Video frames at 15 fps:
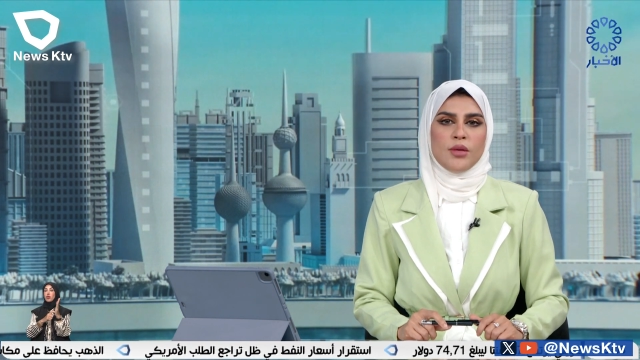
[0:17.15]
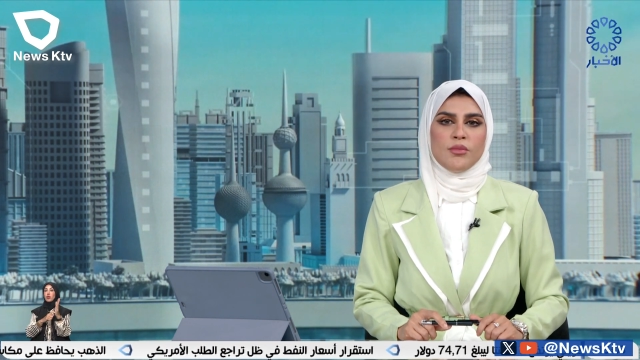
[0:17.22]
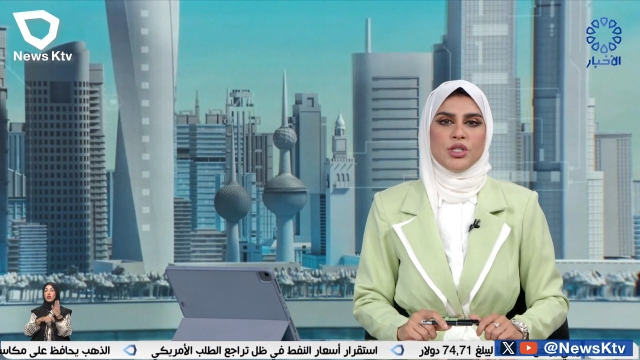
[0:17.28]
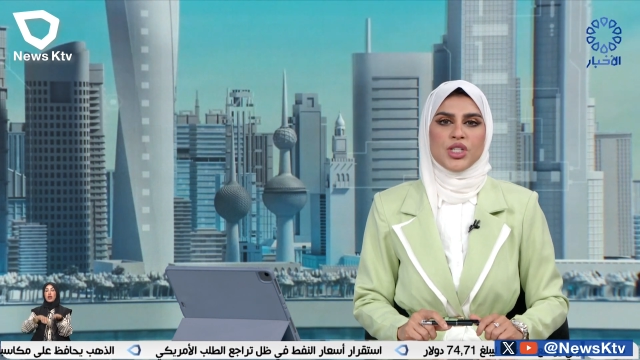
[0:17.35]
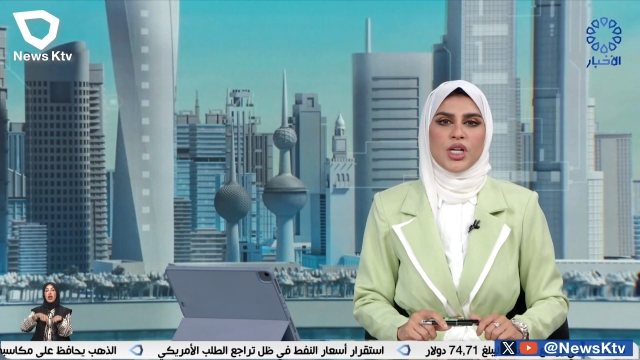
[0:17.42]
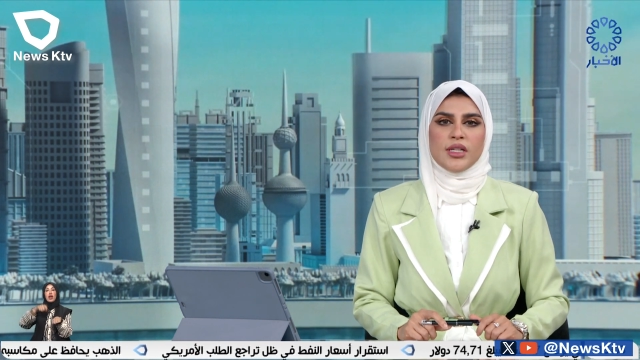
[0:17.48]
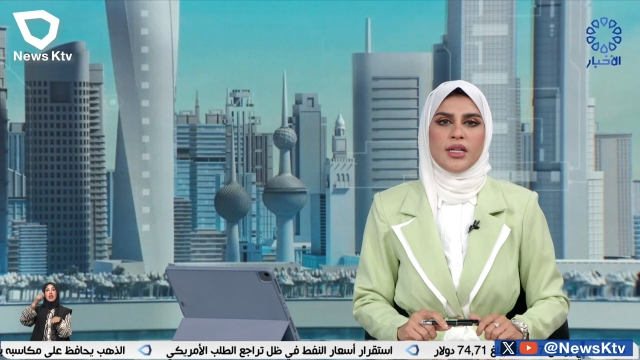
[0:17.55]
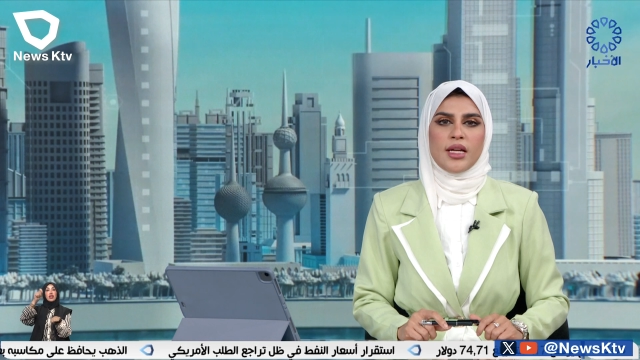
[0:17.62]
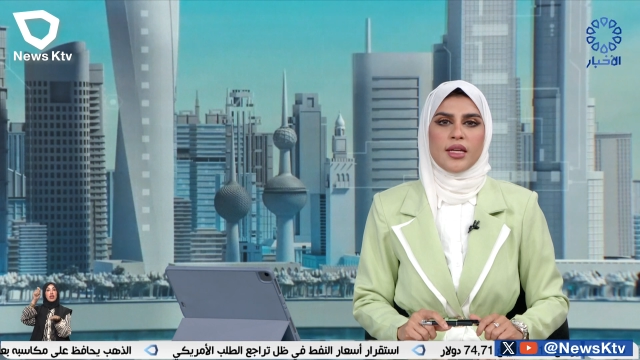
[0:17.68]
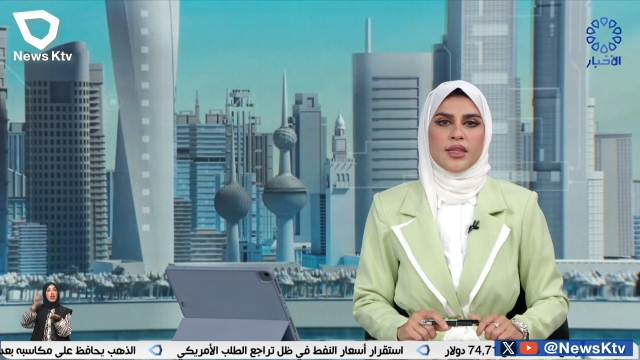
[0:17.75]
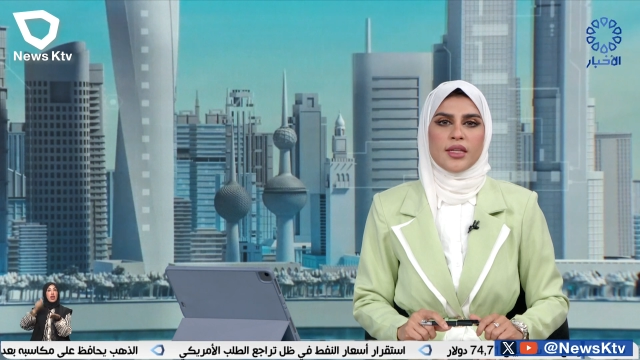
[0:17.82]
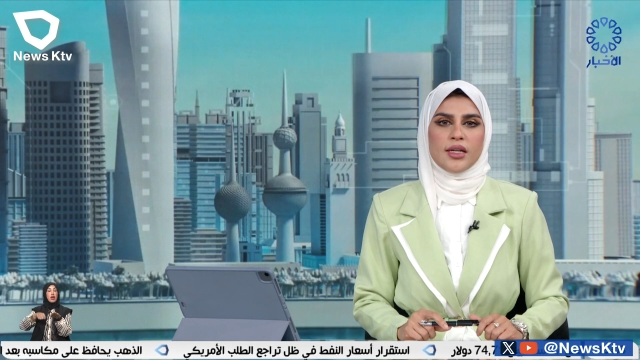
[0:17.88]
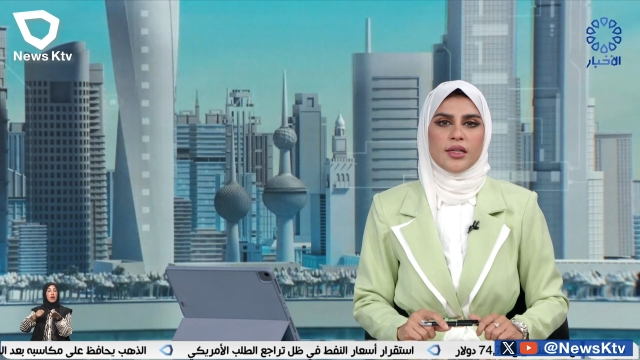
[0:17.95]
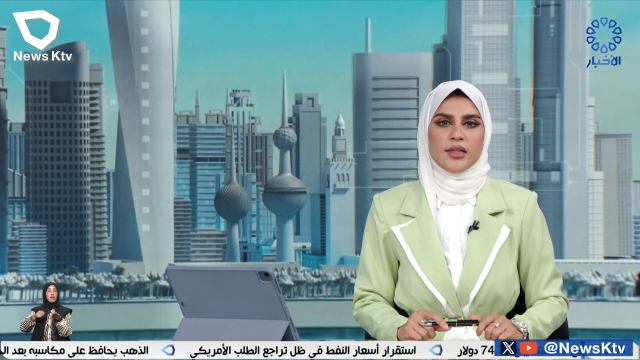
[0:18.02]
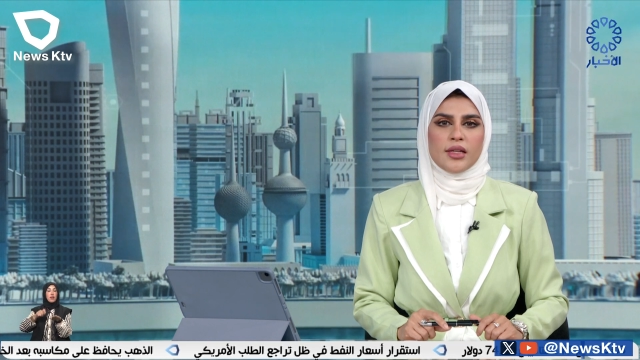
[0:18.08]
بشأن
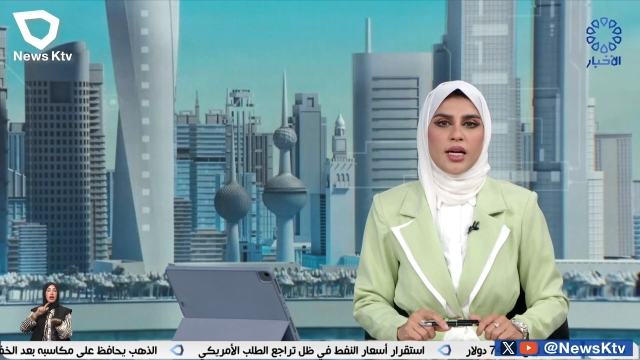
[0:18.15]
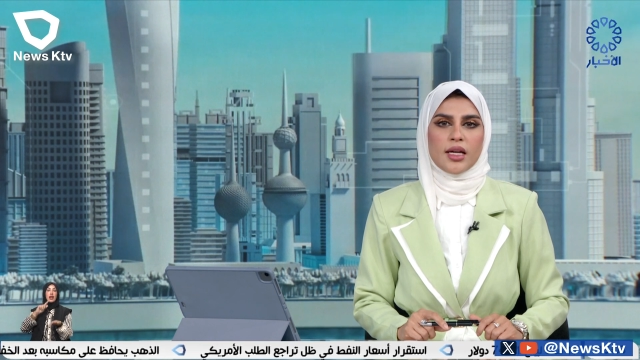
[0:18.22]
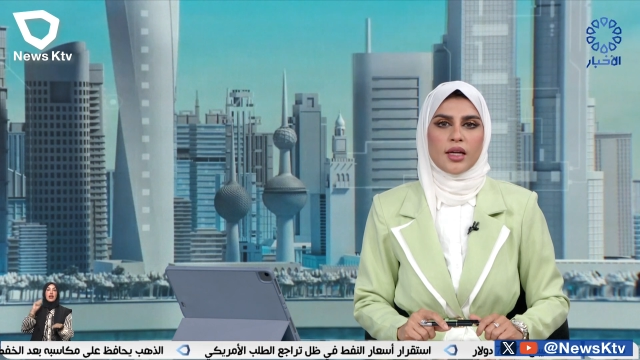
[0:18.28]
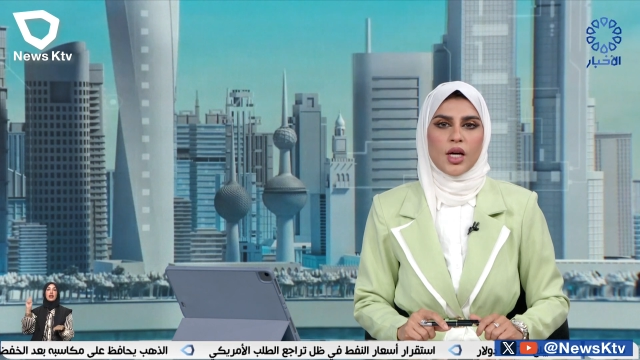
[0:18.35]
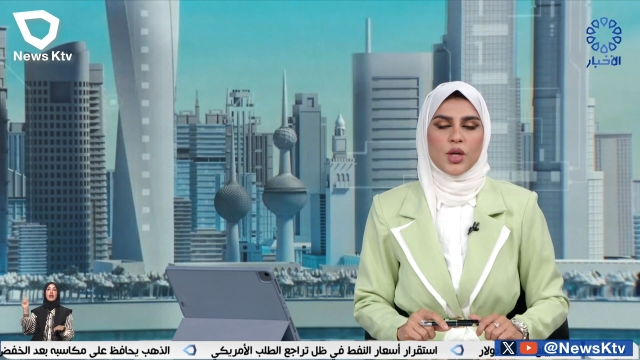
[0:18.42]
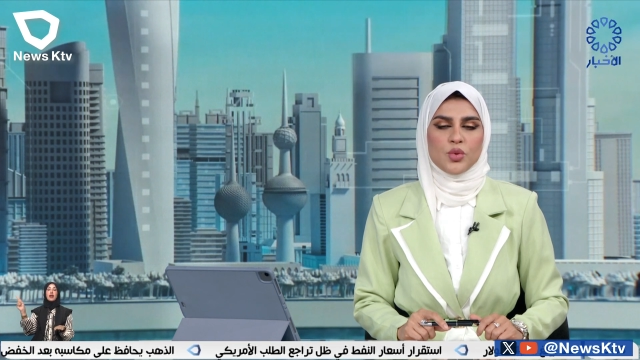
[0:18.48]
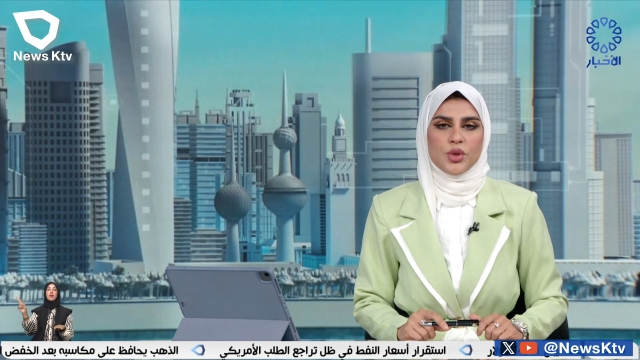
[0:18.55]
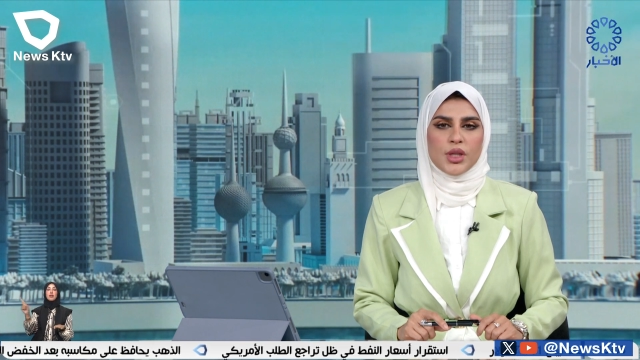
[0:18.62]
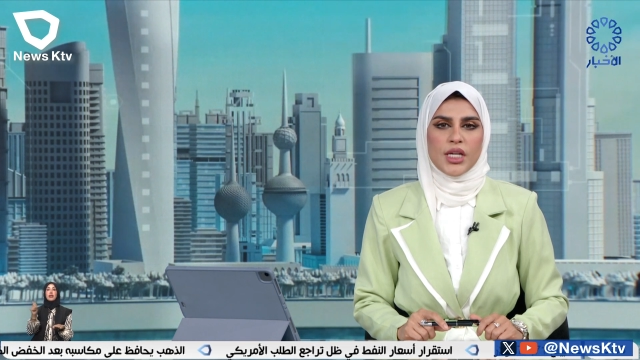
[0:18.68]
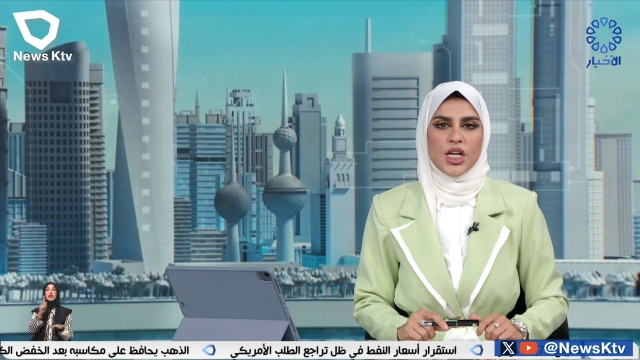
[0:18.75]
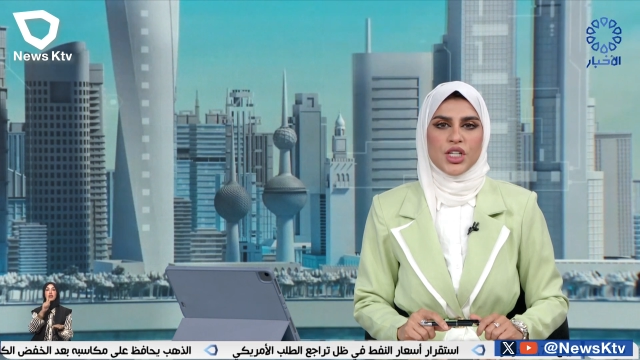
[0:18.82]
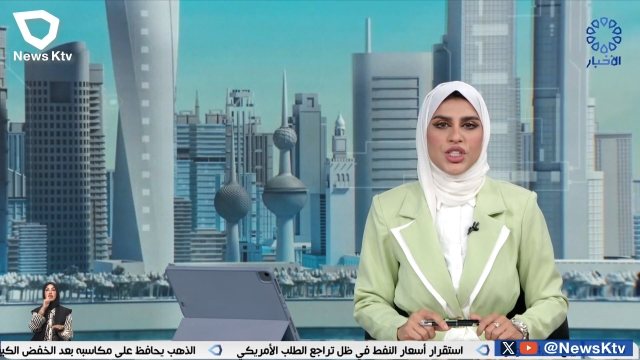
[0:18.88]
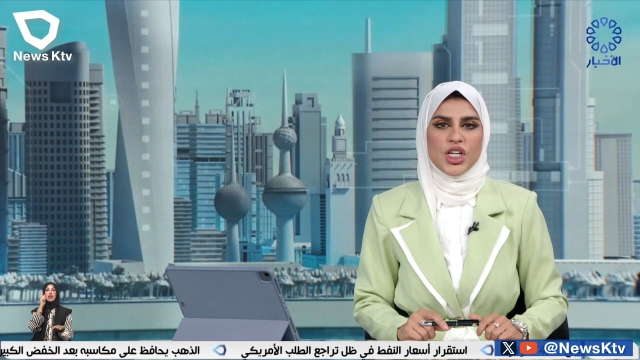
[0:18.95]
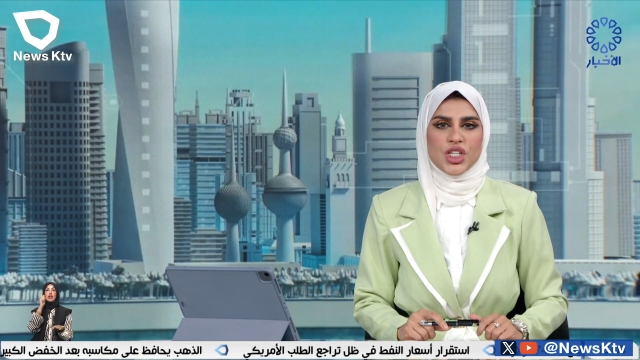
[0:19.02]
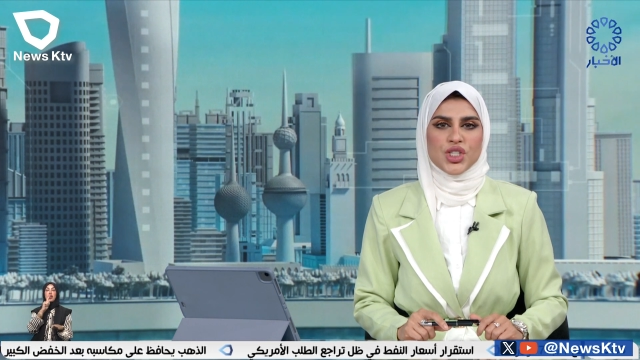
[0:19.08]
الآثار
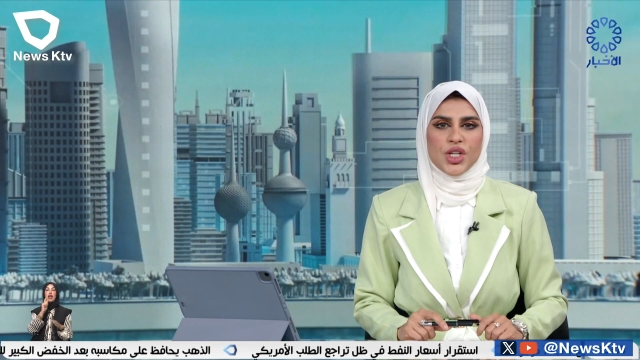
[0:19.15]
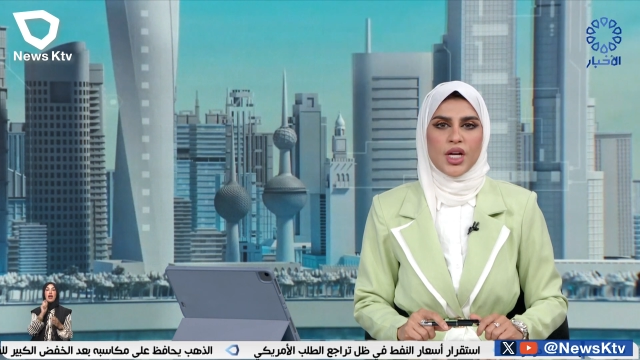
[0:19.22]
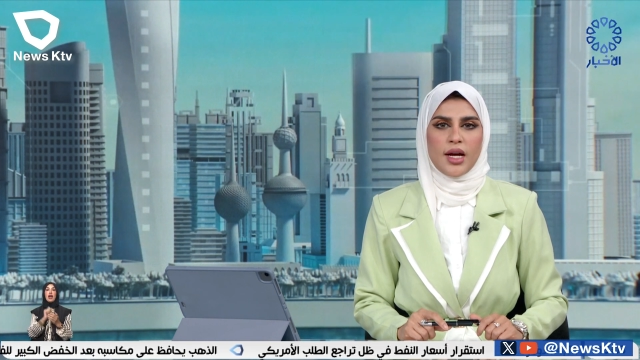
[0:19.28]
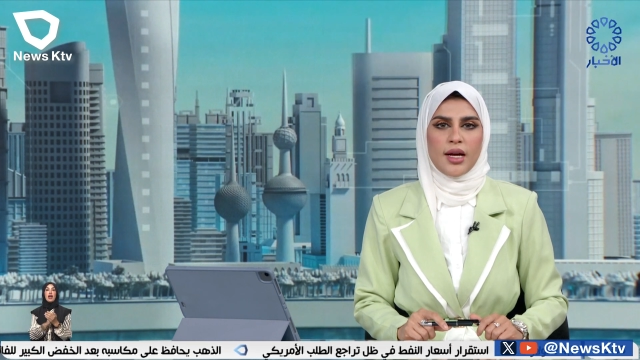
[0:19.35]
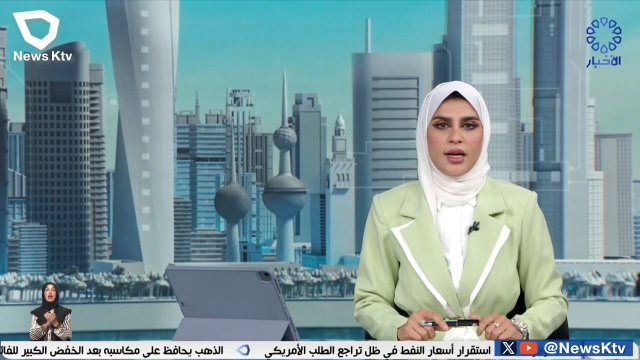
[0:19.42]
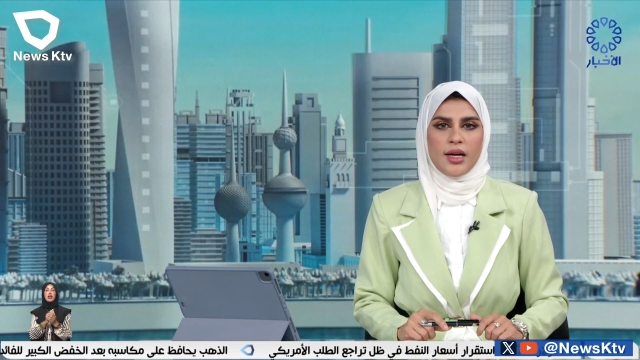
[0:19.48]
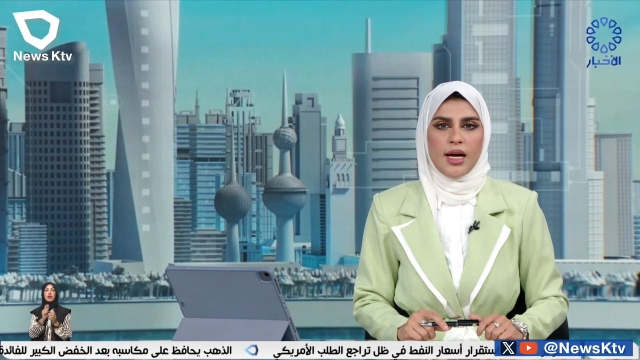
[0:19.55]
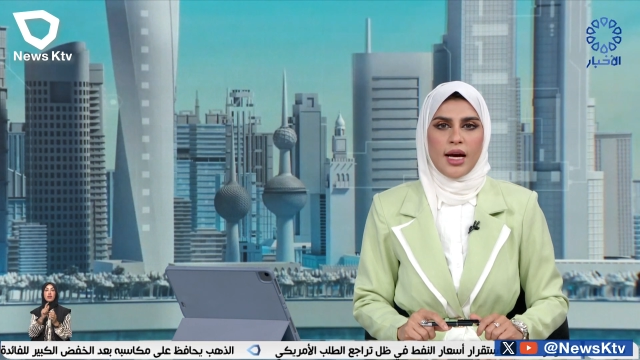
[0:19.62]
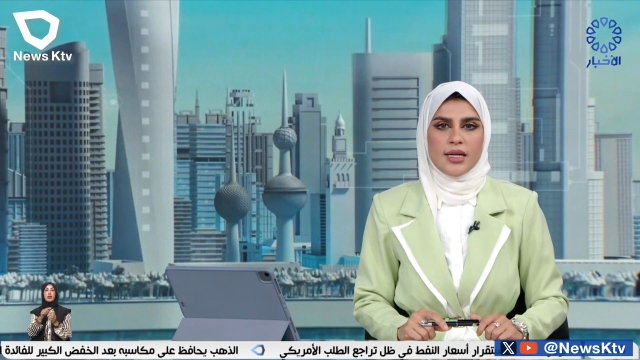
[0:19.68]
القانونية الناشئة